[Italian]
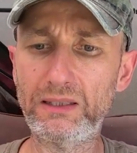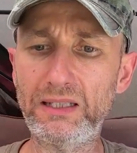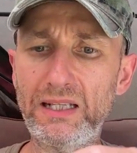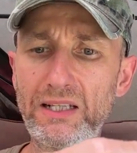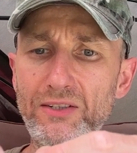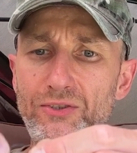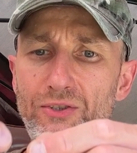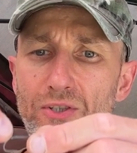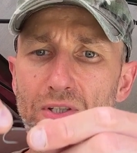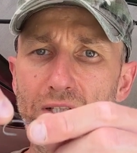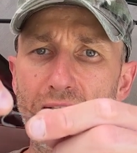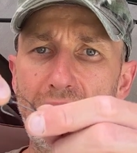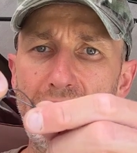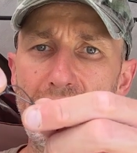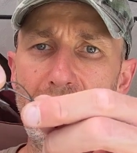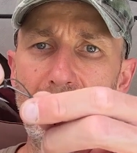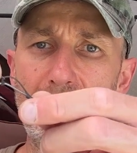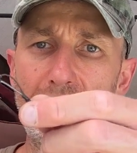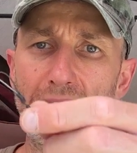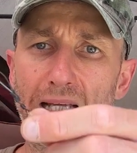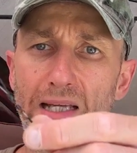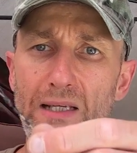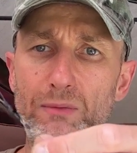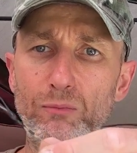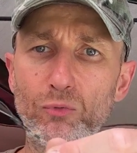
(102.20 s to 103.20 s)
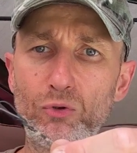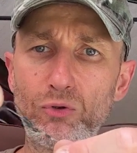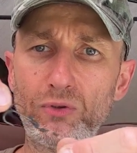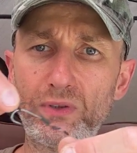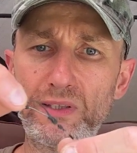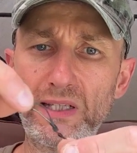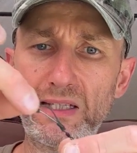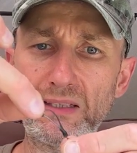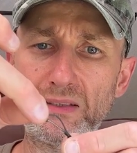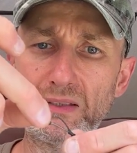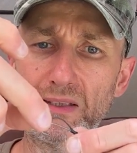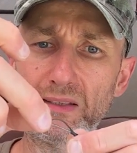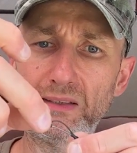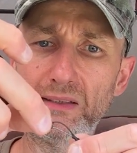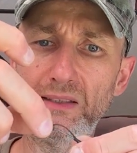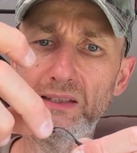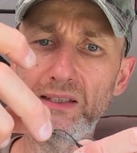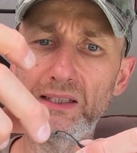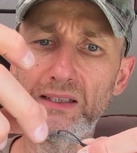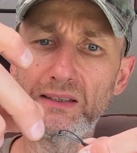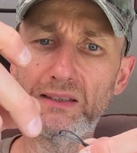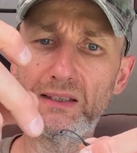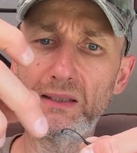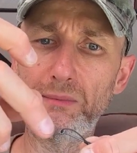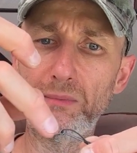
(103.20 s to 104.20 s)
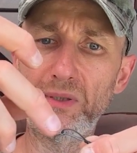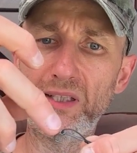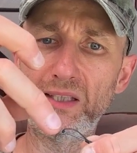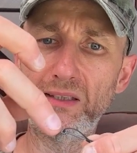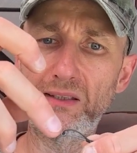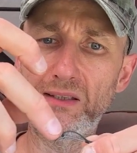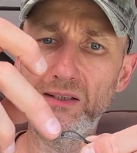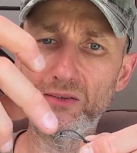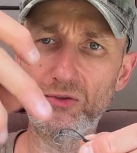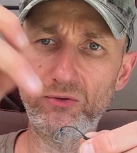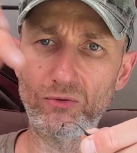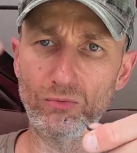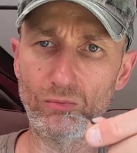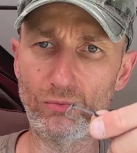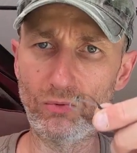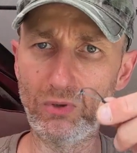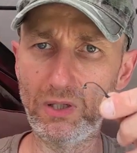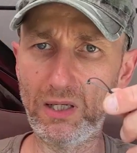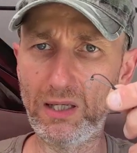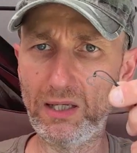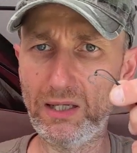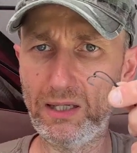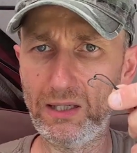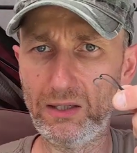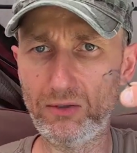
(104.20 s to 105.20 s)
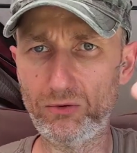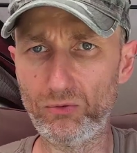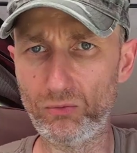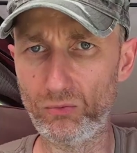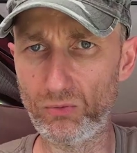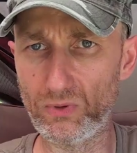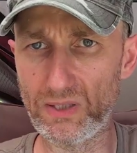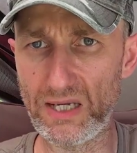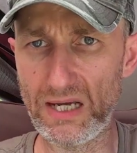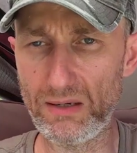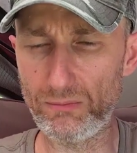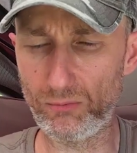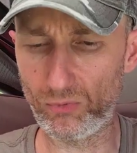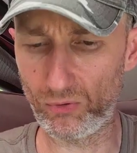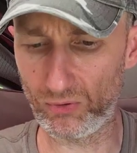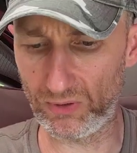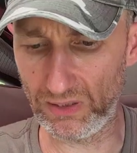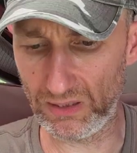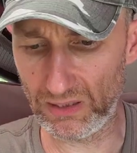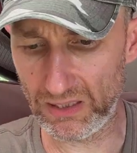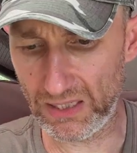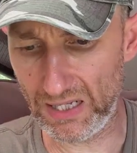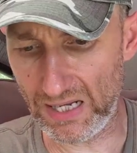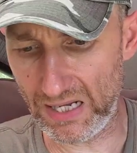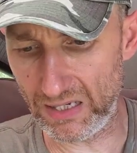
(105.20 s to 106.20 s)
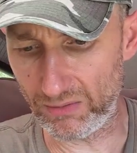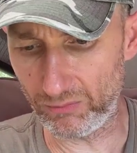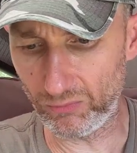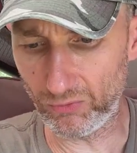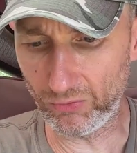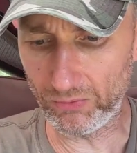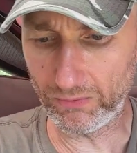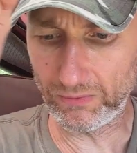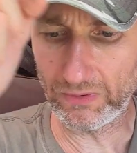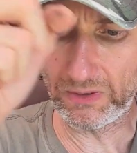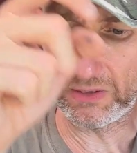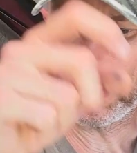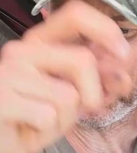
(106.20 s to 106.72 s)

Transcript: la girella è montata direttamente sul, sul gambo dell'amo,